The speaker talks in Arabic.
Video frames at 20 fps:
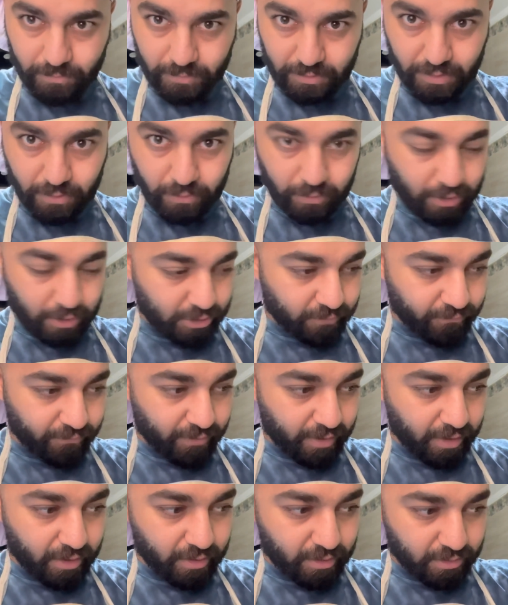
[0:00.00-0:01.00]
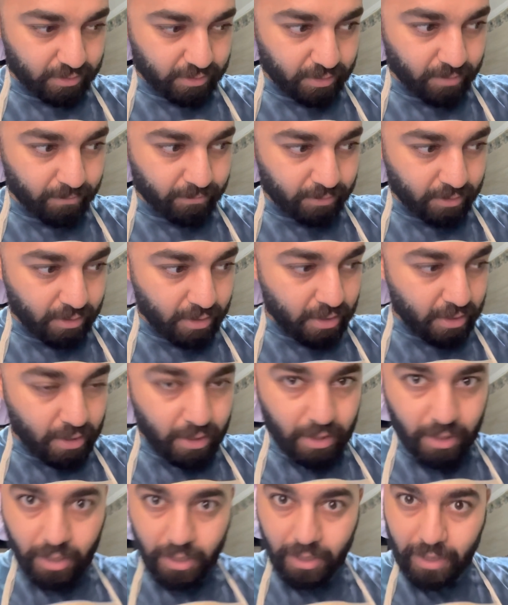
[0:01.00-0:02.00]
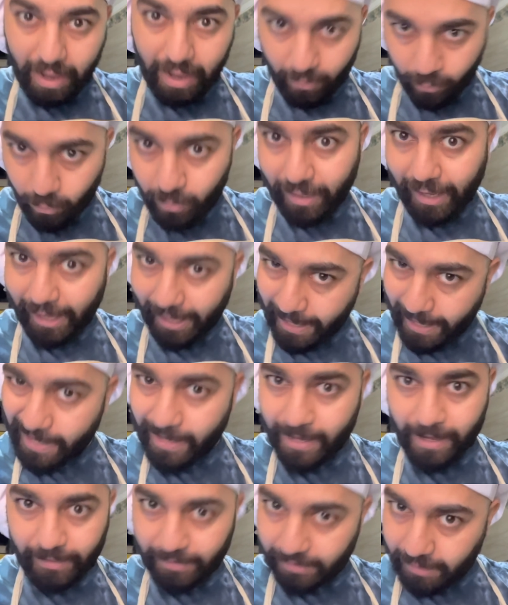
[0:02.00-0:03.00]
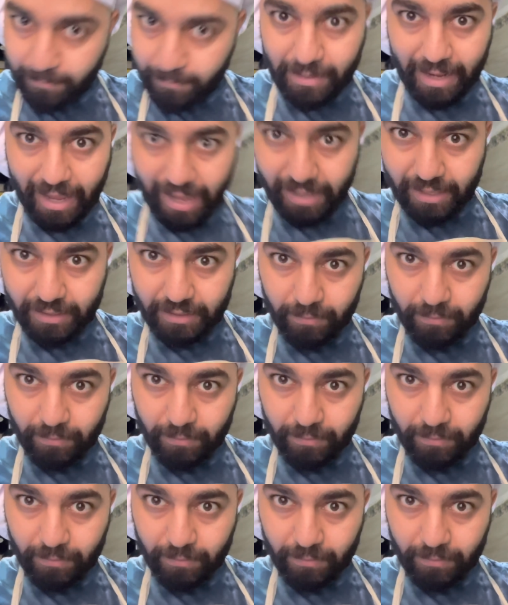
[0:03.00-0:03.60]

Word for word: ما عشان في حاجه انا اتصدمت اول حاجه نملى حله